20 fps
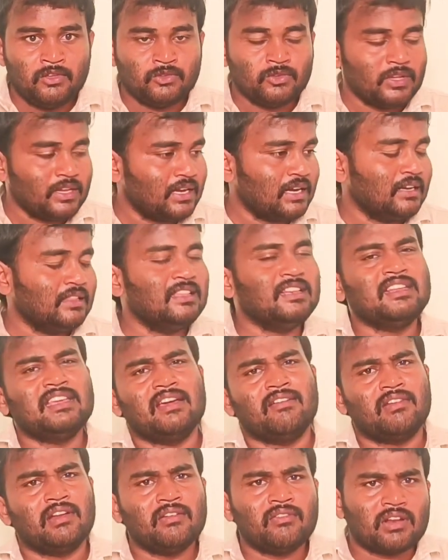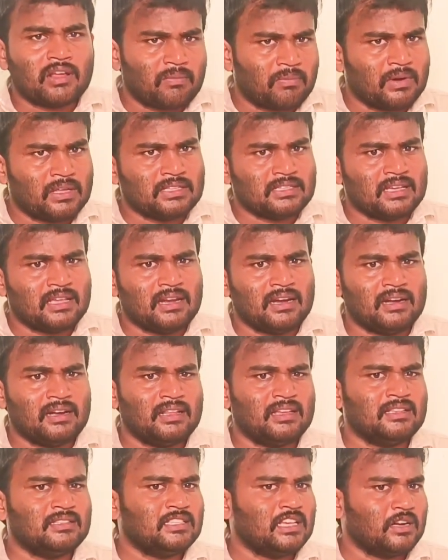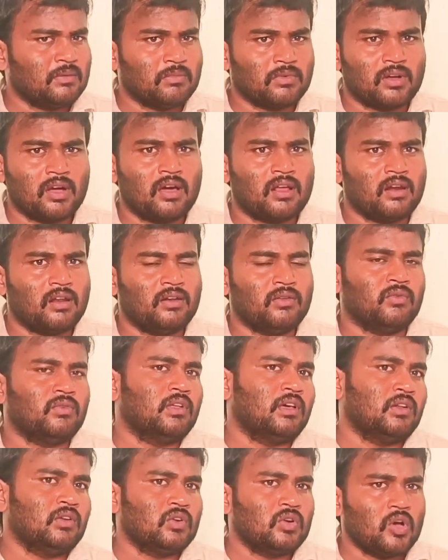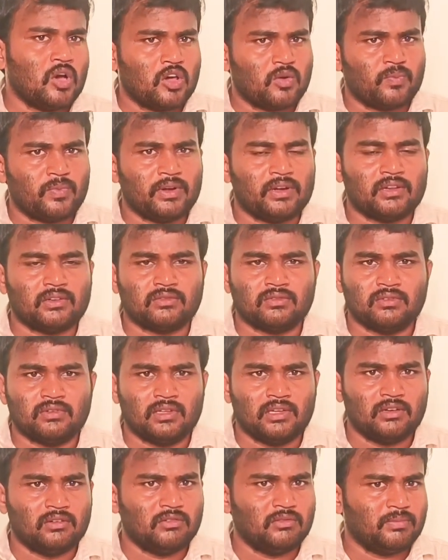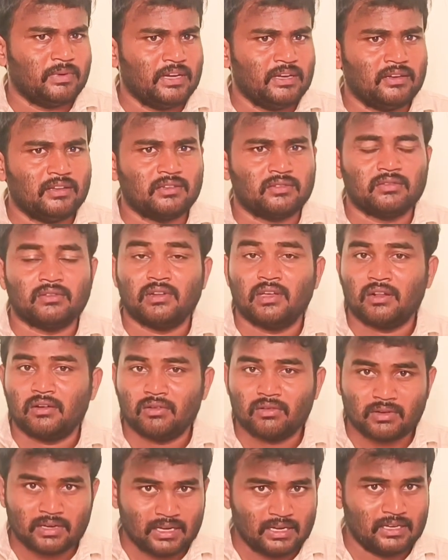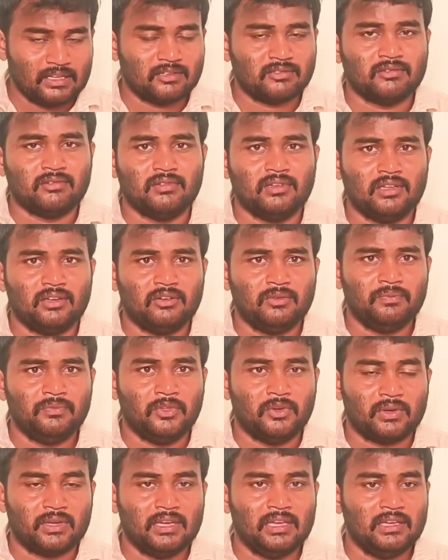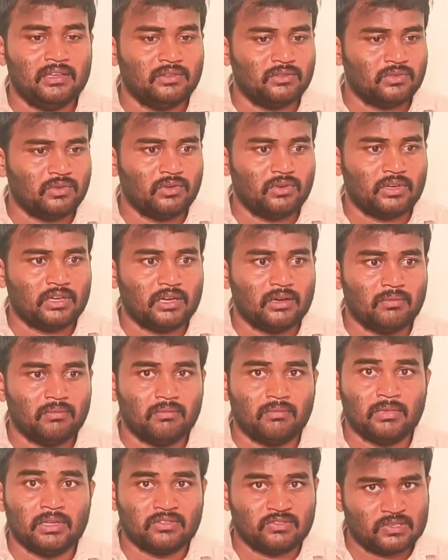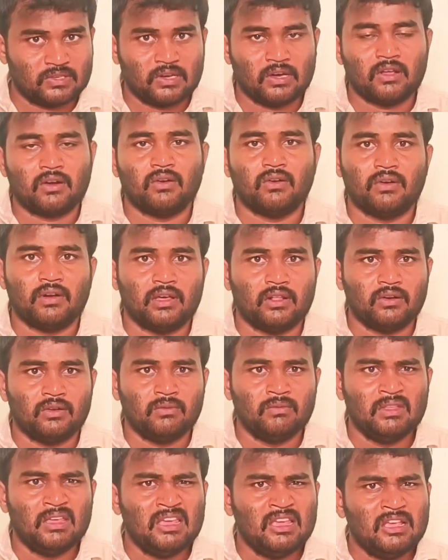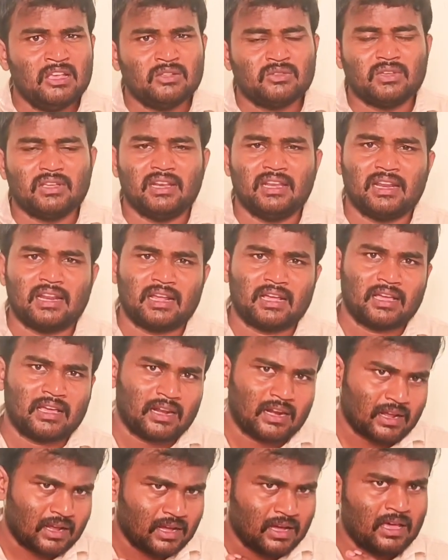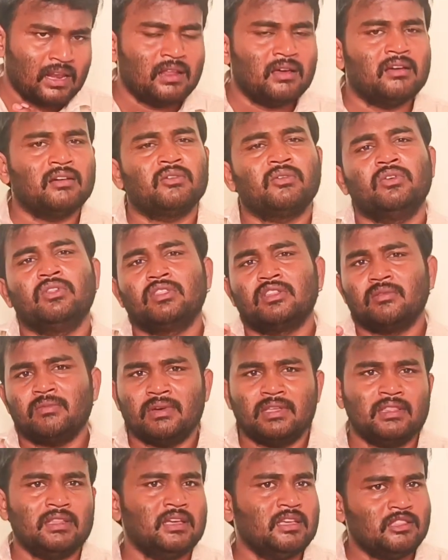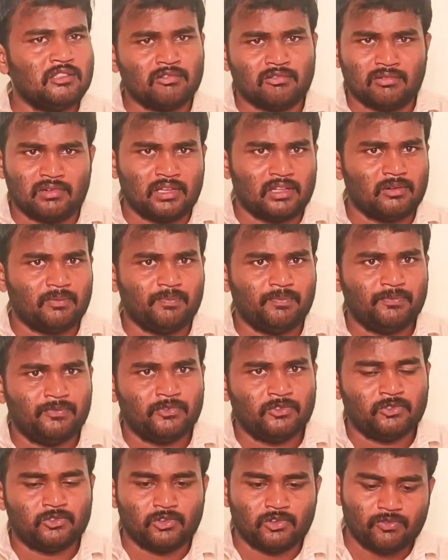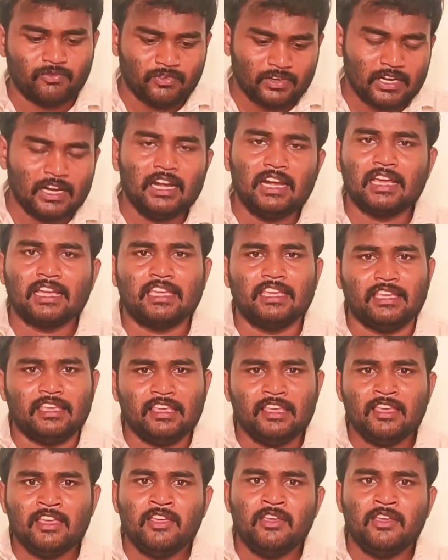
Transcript: సో ఇక్కడ దీనికి ఎవరెవరు అప్లై చేయాలంటే చర్మకారులని ఉన్నారు కార్పెంటర్స్ ఉన్నారు పెయింటర్స్ ఉన్నారు టైలర్స్ ఉన్నారు ఓకే సో ఒక మత్స్యకారులు ఉన్నారు సో ఇలా రకరకాల కొంతమంది అయితే ఉన్నారు సో వీళ్ళకి